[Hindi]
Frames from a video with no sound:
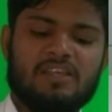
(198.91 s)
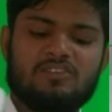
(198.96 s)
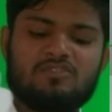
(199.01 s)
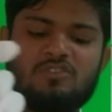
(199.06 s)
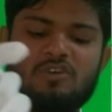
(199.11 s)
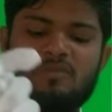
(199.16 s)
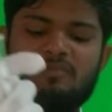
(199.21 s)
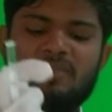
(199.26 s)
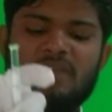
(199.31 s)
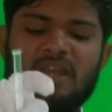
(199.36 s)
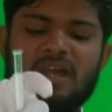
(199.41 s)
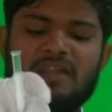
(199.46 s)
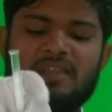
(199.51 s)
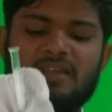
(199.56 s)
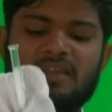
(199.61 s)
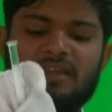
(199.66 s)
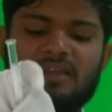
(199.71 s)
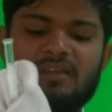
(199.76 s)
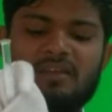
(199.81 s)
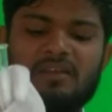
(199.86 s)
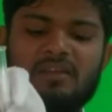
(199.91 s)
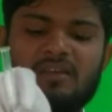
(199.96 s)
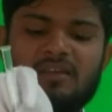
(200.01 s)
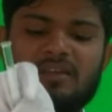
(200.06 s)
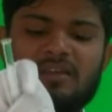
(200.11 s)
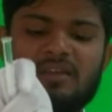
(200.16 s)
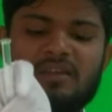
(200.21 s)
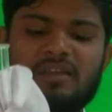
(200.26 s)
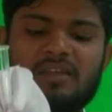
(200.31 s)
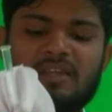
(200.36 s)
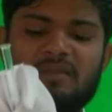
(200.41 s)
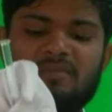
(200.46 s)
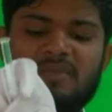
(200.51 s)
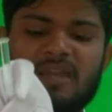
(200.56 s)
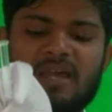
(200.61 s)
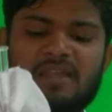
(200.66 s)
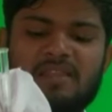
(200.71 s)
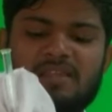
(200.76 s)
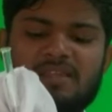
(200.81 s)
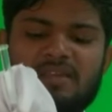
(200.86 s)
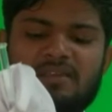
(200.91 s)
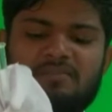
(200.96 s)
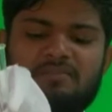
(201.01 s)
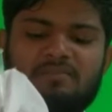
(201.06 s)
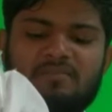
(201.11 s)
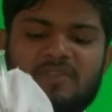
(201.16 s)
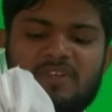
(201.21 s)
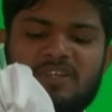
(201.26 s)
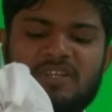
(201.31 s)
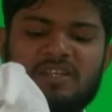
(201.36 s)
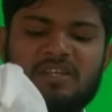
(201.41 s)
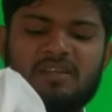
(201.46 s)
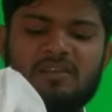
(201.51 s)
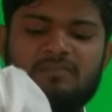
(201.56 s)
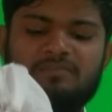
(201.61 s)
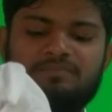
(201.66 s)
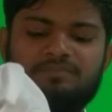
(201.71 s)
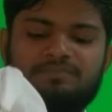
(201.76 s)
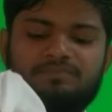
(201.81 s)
इसको हम मिला देंगे ये मिला दिए ठीक है